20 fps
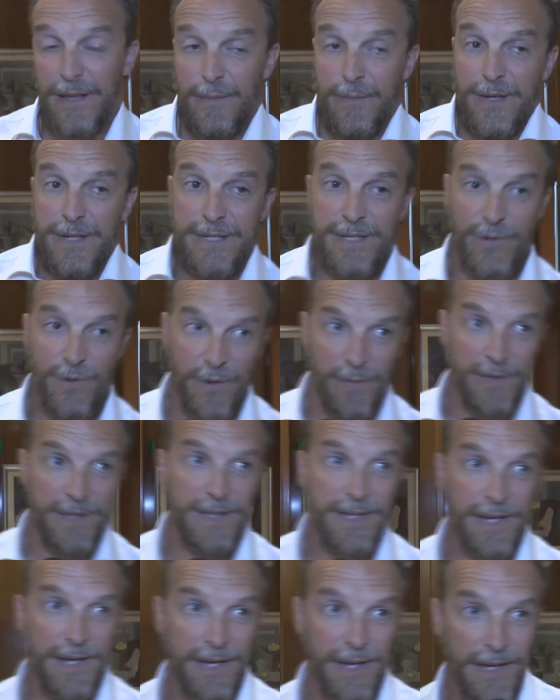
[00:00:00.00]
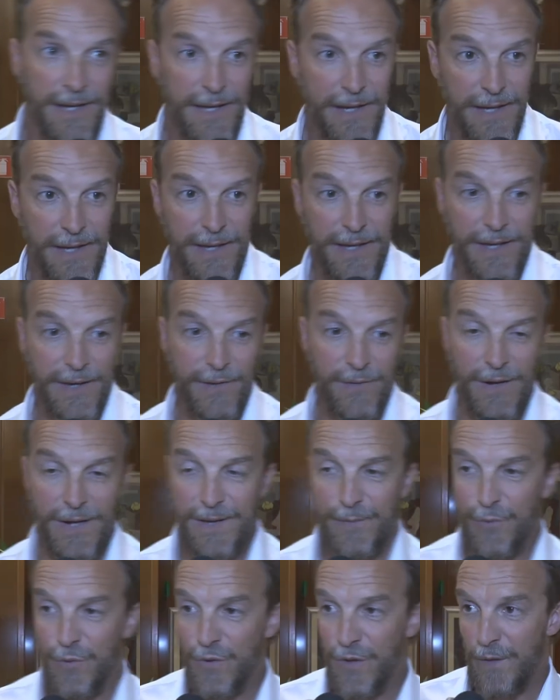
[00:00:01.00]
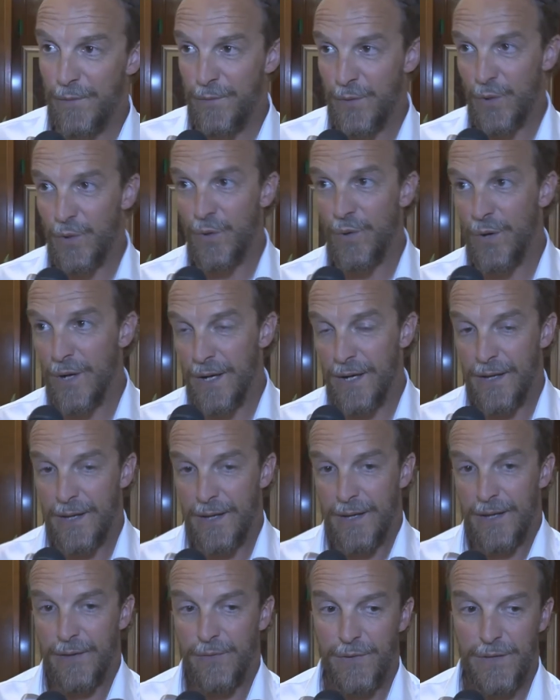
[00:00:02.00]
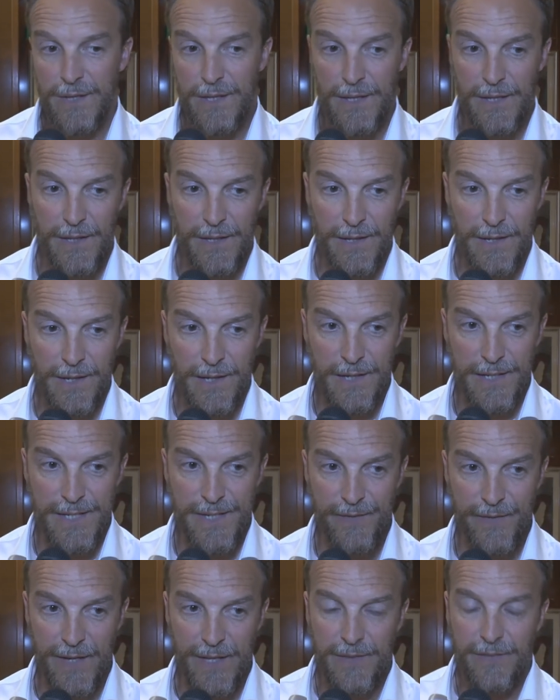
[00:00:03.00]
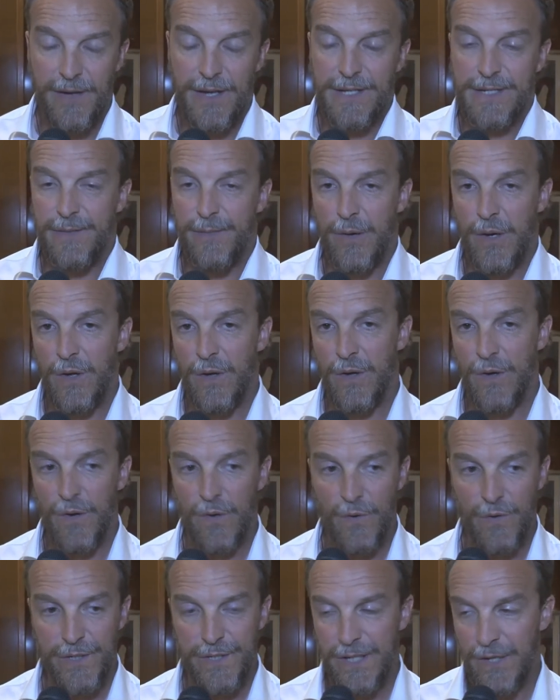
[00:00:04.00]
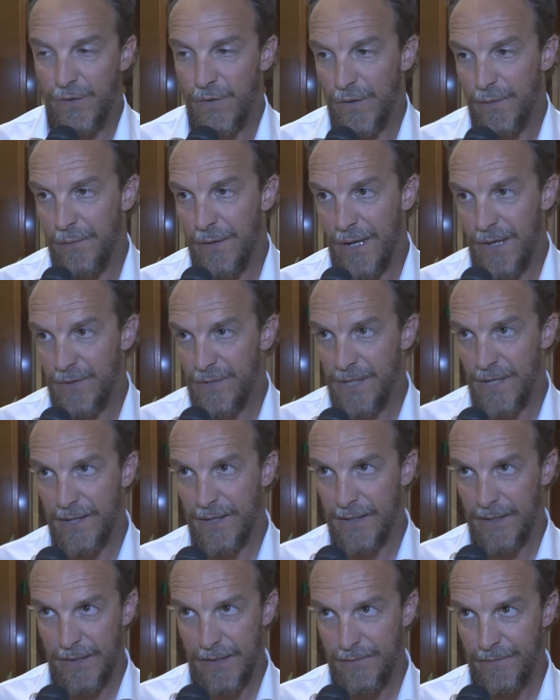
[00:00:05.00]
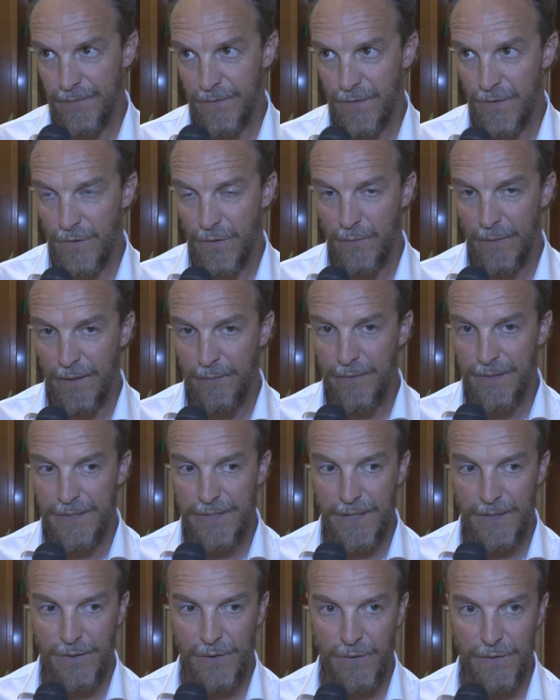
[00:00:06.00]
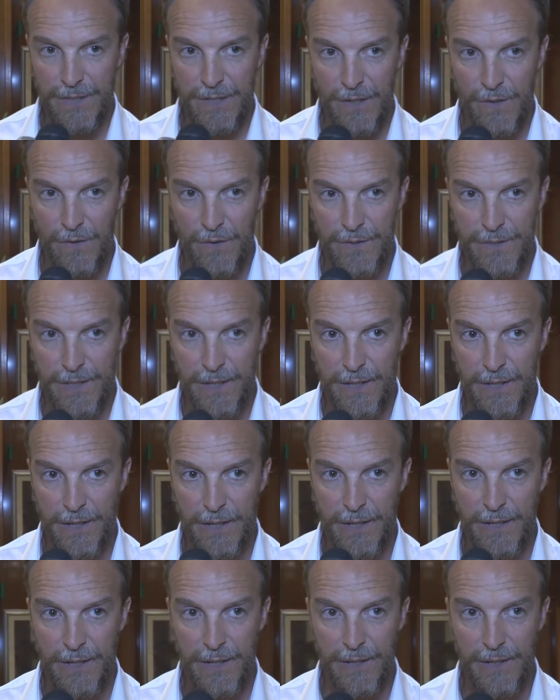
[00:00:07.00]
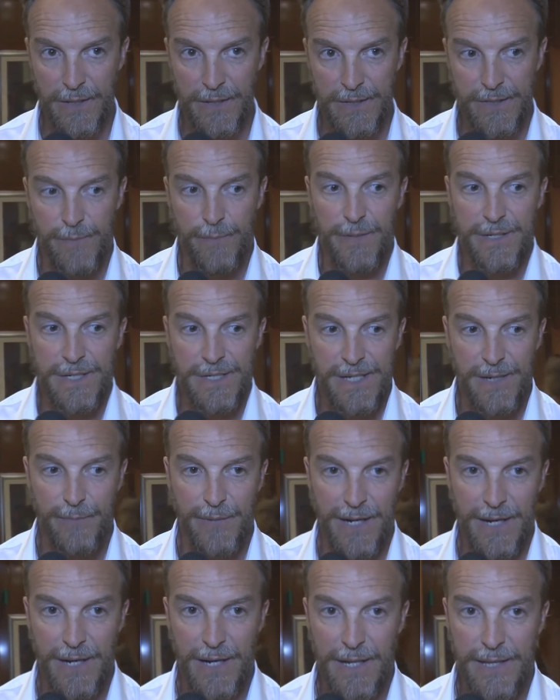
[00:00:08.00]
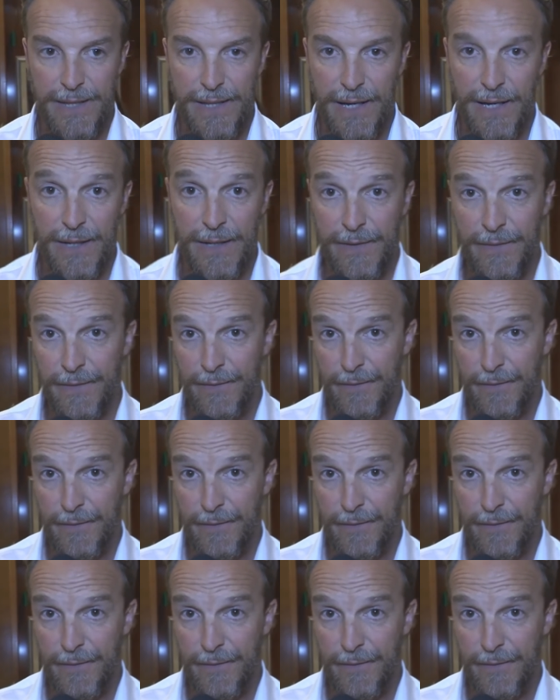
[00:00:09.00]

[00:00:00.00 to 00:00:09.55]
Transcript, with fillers: Eh, sicuramente qualche punto in più, eh, quindi è una classifica diversa, però coi secco in mano sai che non ho mai pensato a queste cose e si pensa sempre alla realtà.